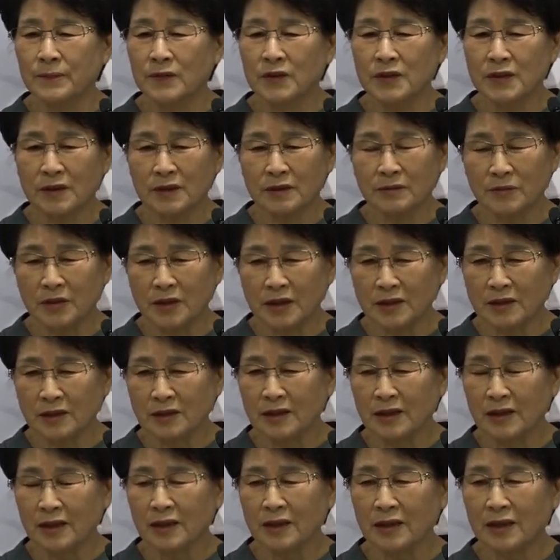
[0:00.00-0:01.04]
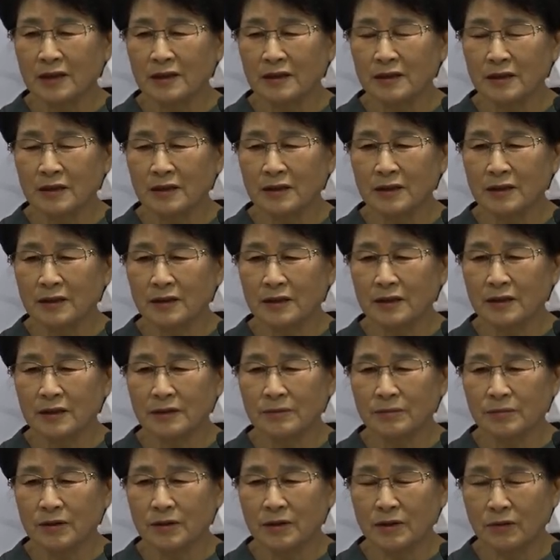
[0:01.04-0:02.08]
지금 읽은 데까지
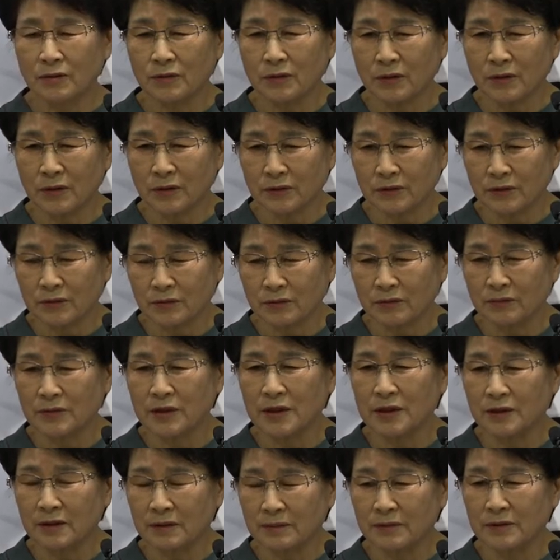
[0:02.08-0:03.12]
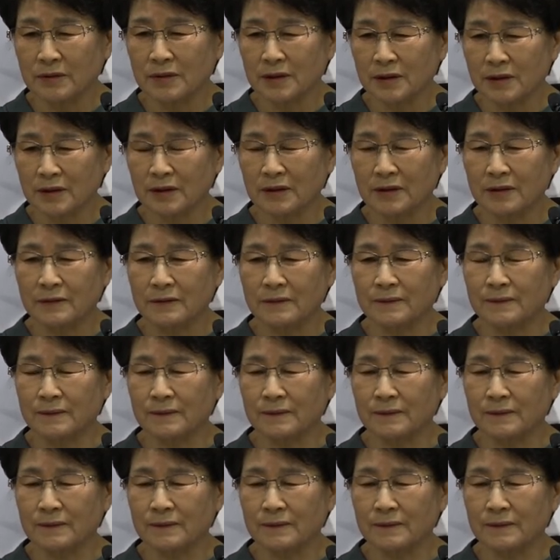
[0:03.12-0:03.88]
여러분이 꼭 좀 읽어보세요.